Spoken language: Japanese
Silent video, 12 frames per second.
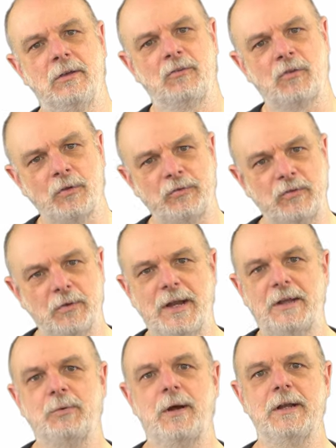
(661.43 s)
一つの
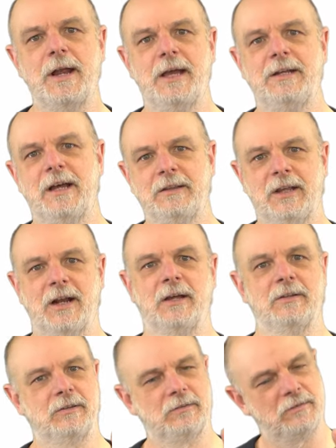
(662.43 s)
ネットワーク内だったら、
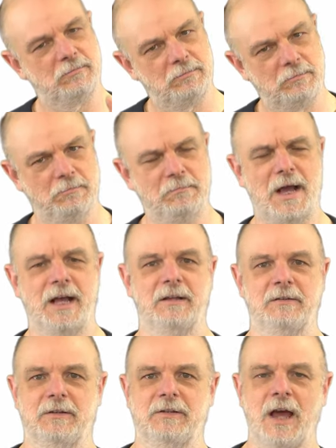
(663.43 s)
まあ、
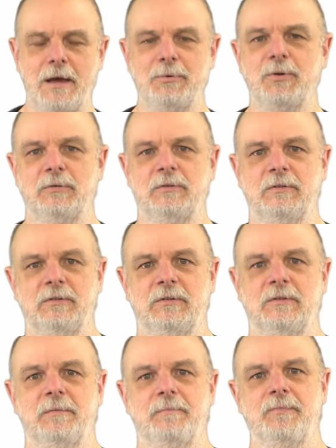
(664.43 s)
多分
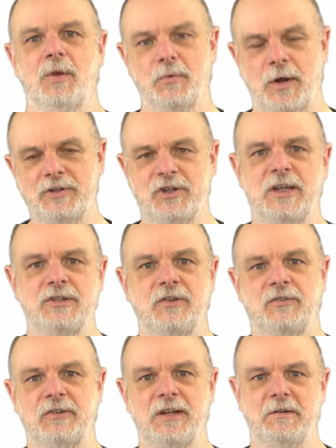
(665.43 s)
同じ技
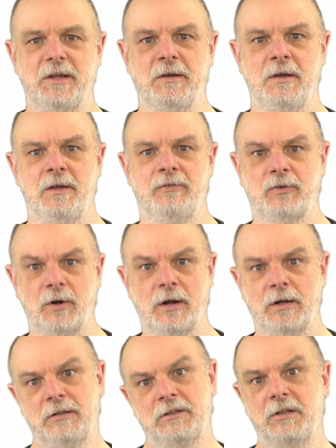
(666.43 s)
術で作
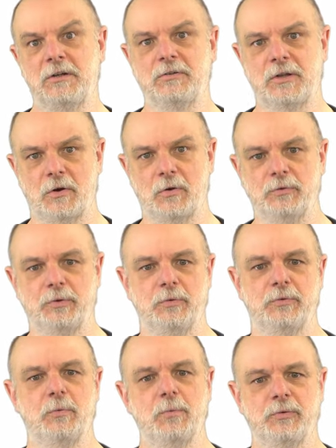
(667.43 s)
られているんだろう
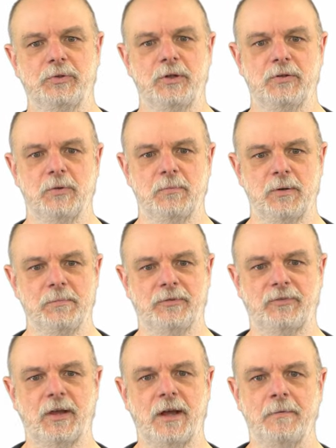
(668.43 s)
と思っていると思いま
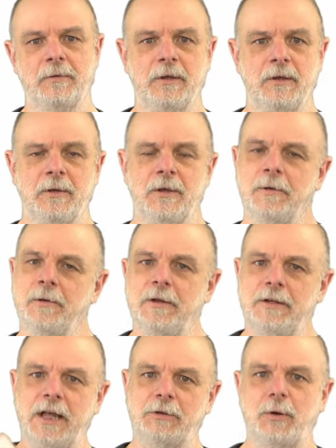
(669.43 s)
すが、
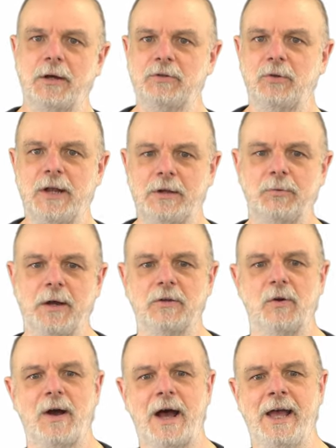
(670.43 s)
ネットワークとネットワーク
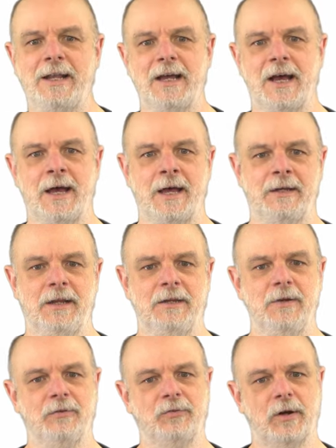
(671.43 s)
の間
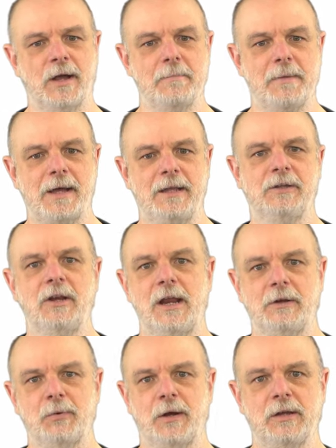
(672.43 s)
には、それがまあ
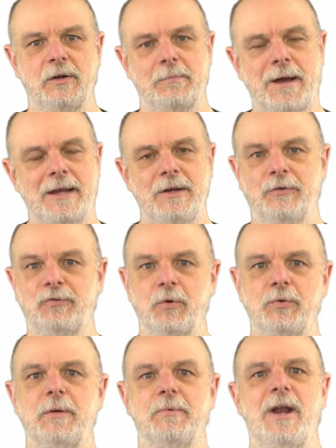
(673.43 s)
インターネットワークの場合には
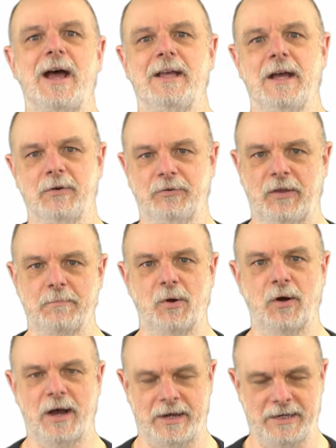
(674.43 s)
そうでもない可能性
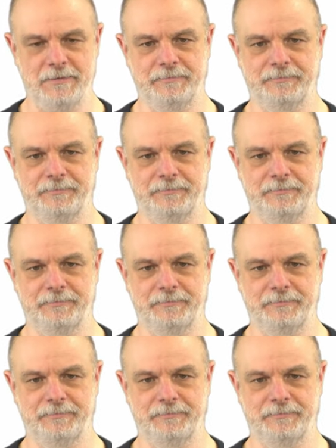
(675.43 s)
もあり。